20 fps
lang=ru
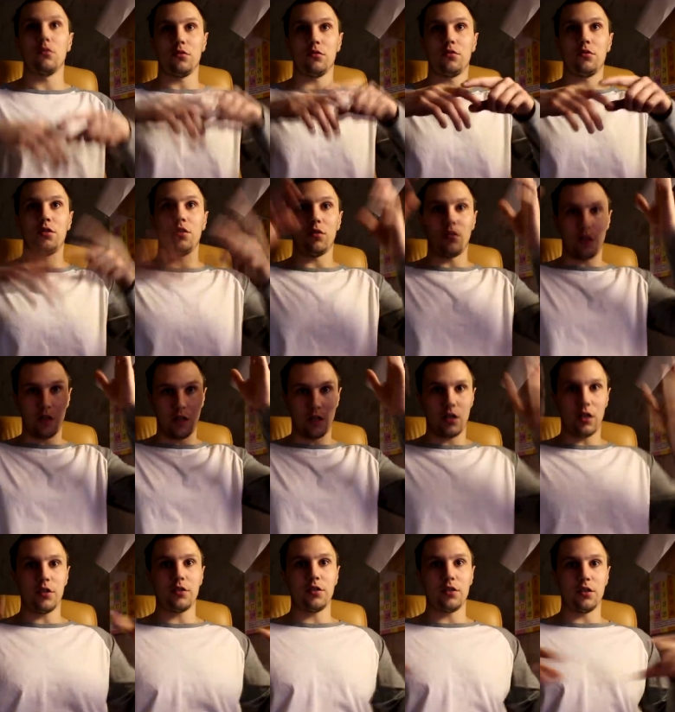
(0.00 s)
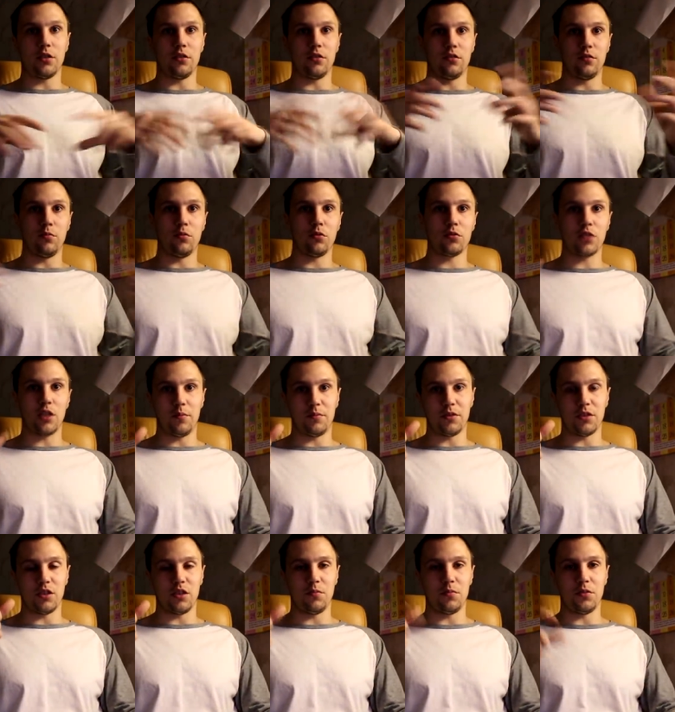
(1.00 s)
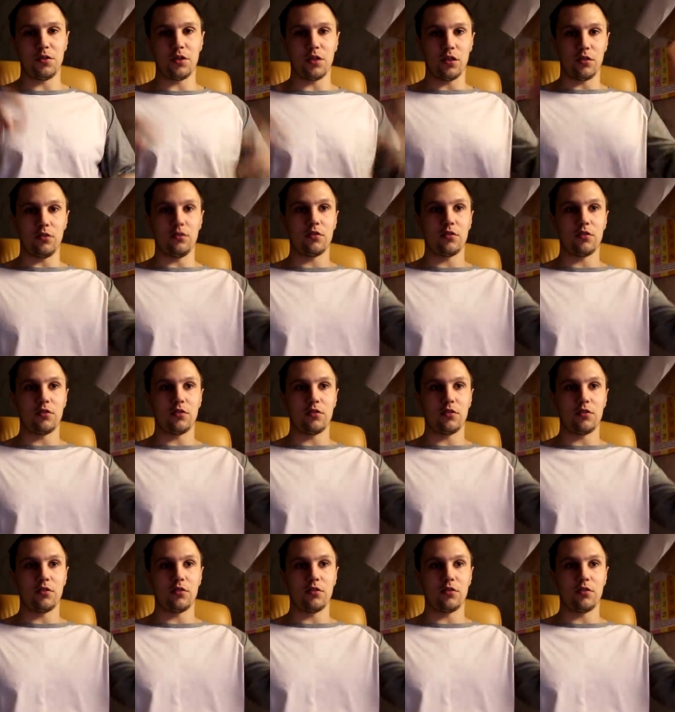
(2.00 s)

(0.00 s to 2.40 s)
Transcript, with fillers: сделал каркасик из бруска 50 на 50,